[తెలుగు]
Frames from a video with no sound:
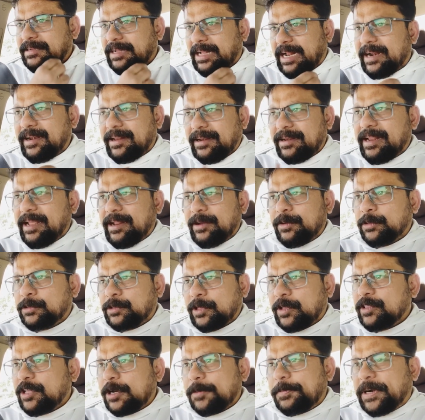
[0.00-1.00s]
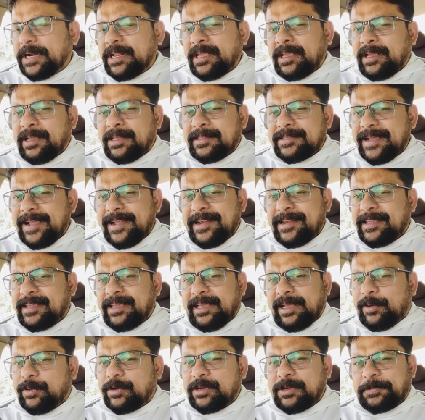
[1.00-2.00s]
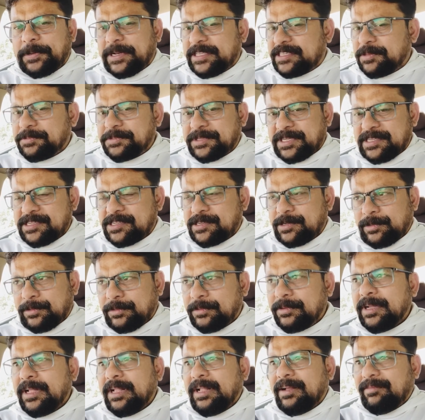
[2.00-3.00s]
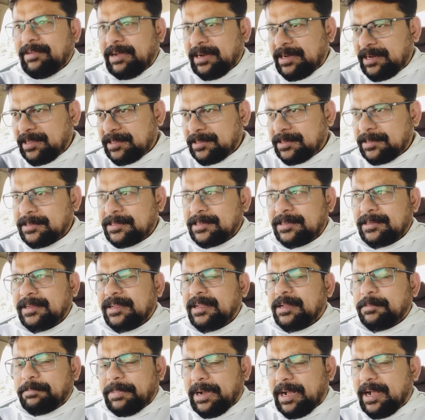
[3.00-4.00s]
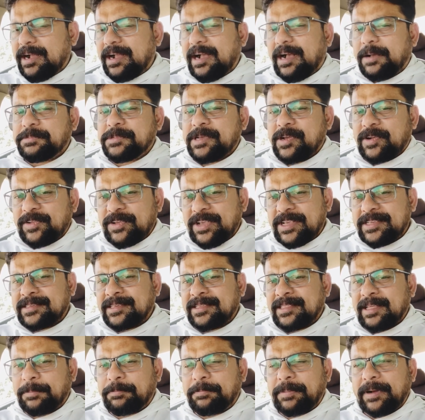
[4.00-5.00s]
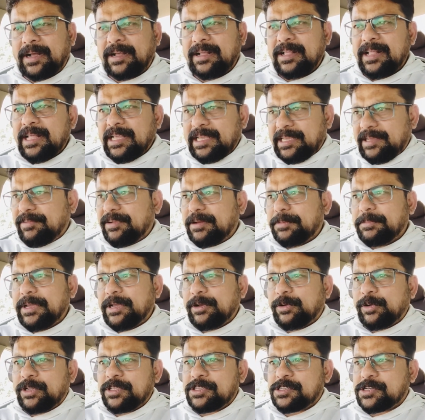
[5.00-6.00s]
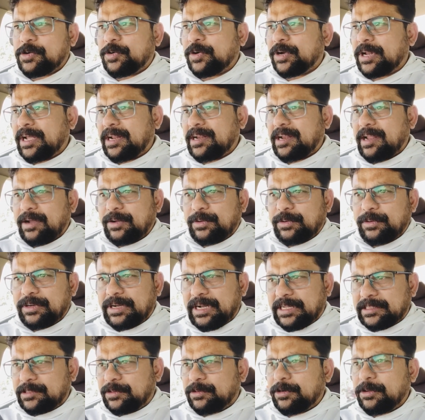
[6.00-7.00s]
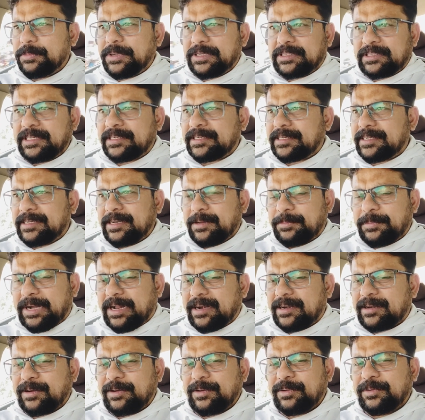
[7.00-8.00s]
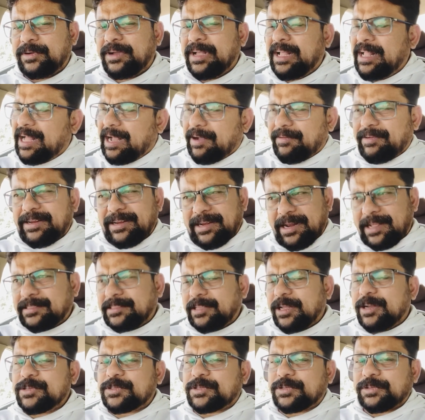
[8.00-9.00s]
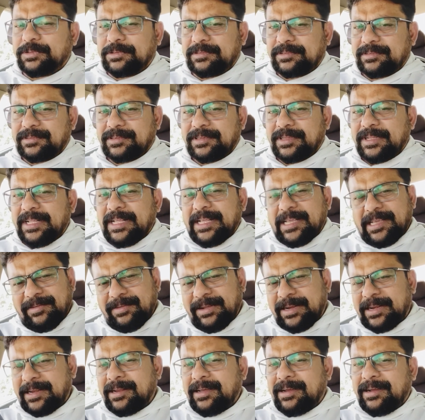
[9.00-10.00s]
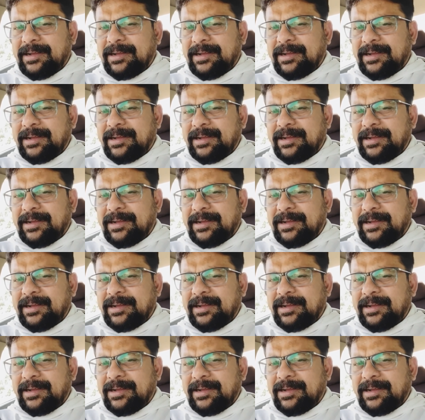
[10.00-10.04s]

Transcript: అంటే నేను తొందరపడి దేనికి ఎవరిని ప్రశంసించను వాళ్ళని బాగా అబ్జర్వ్ చేస్తుంది తప్ప ఈవెన్ మీ గురించి కూడా నాకు గతంలో మీరు తిట్టిన మాటలు అవన్నీ నాకు తెలుసు ఈవెన్